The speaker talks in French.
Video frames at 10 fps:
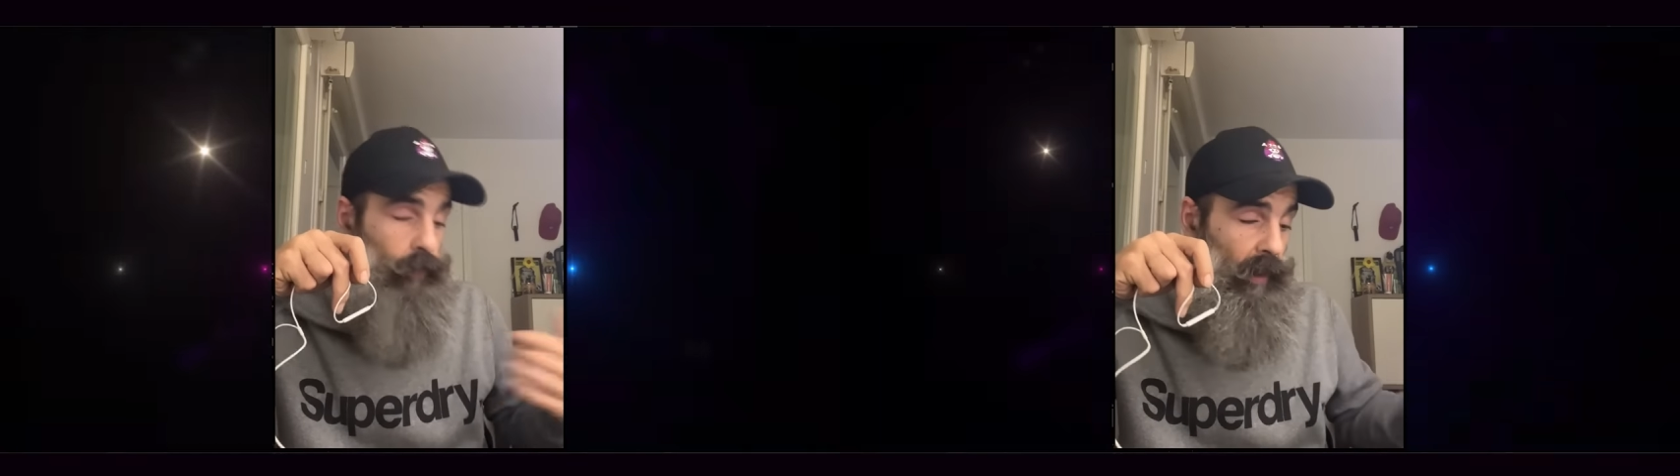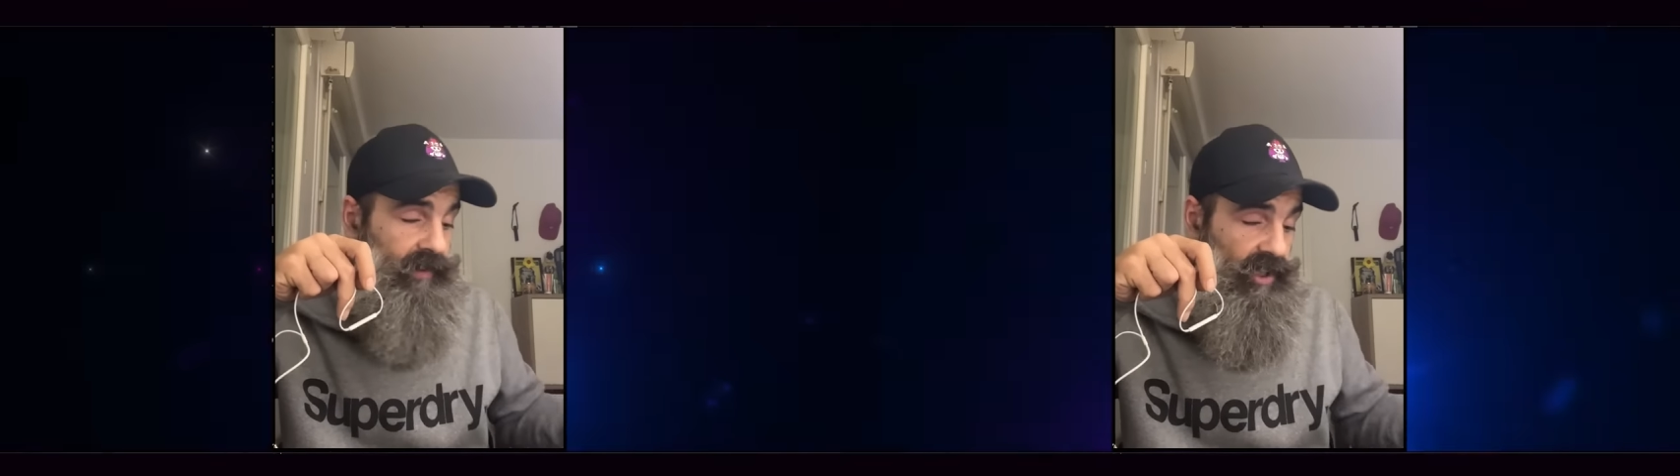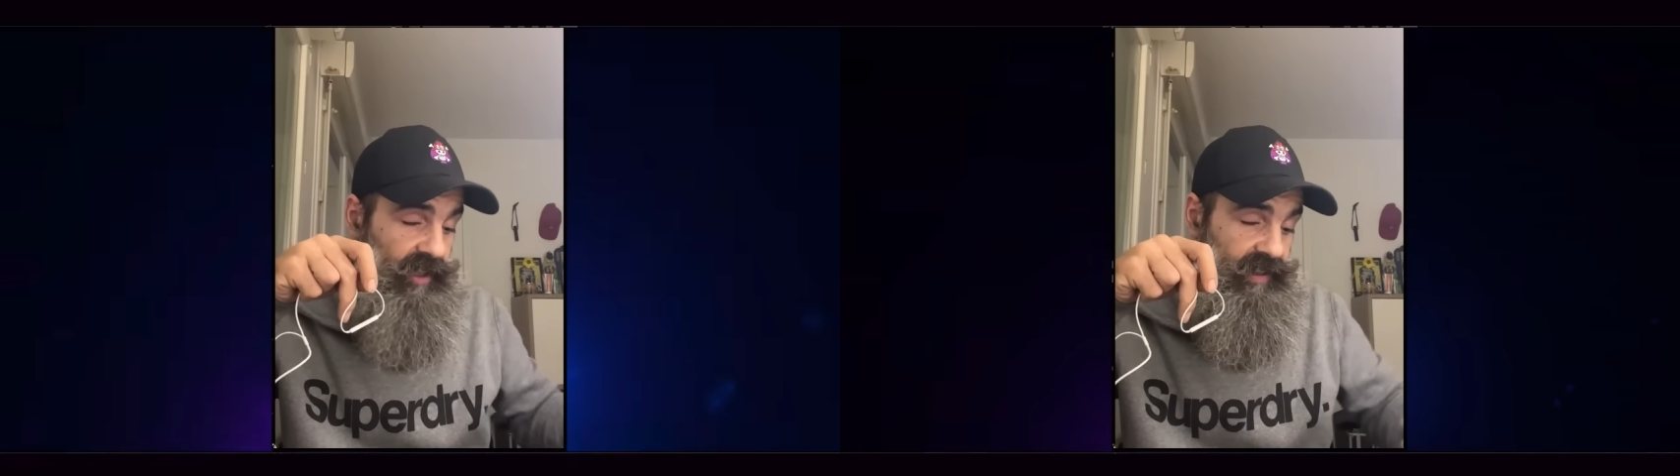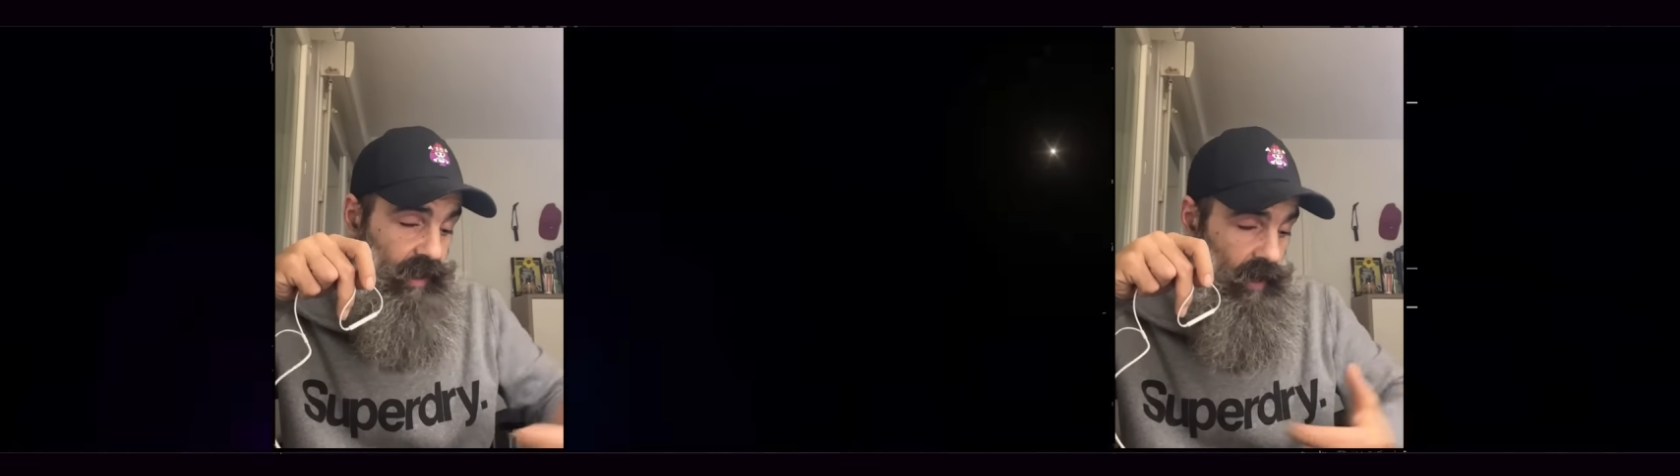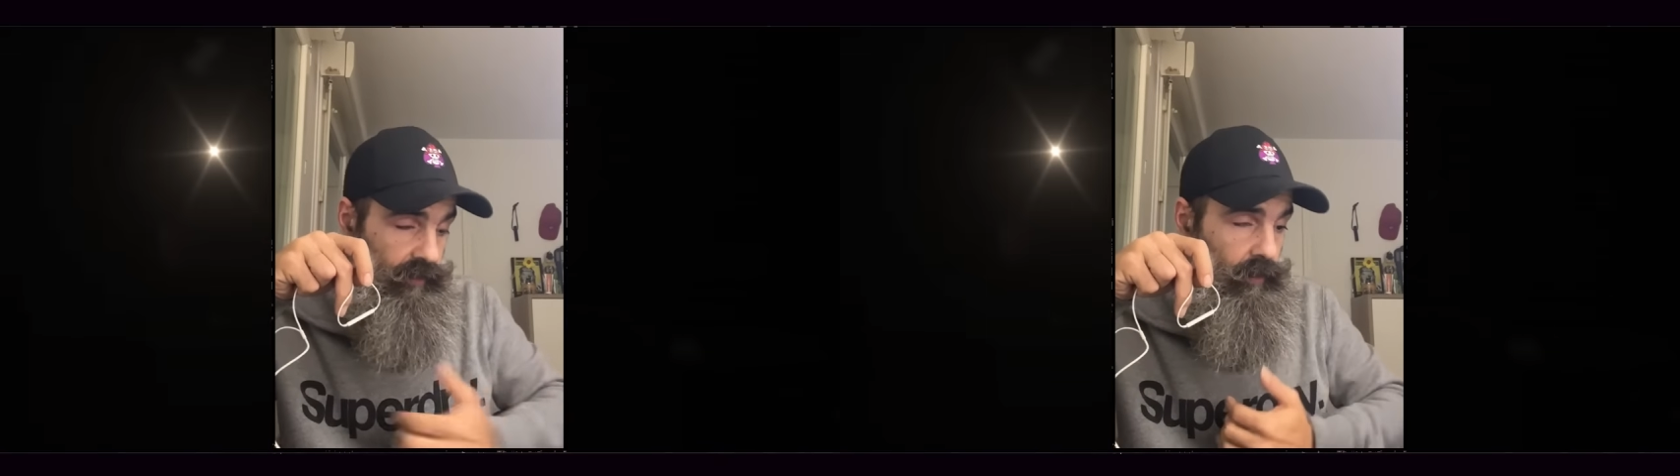que vous partagerez
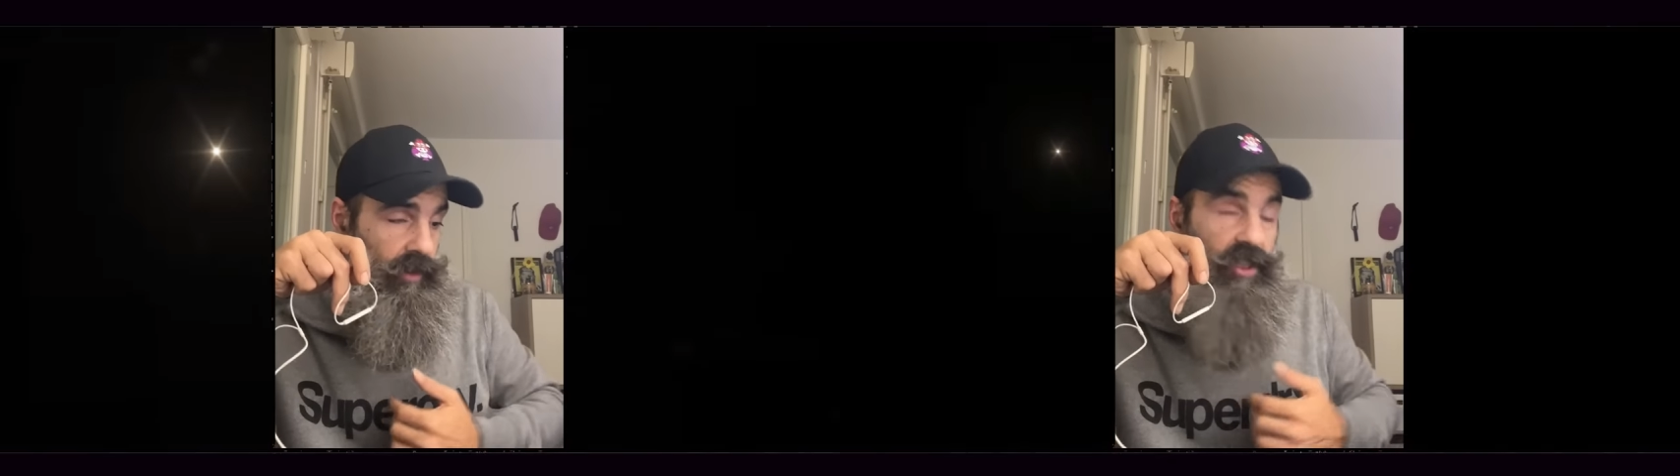ce live.